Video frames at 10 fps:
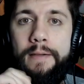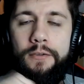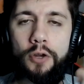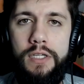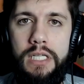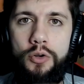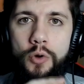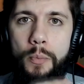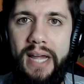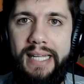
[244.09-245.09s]
sozinho
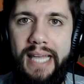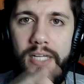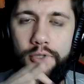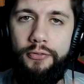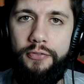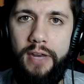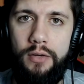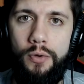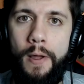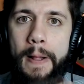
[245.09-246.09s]
com o pai dela
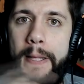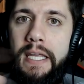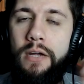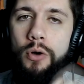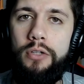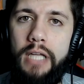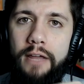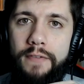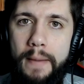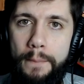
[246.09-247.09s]
sofrendo, enquanto ela
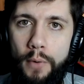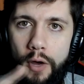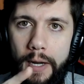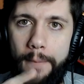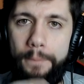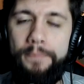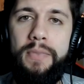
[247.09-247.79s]
vai embora.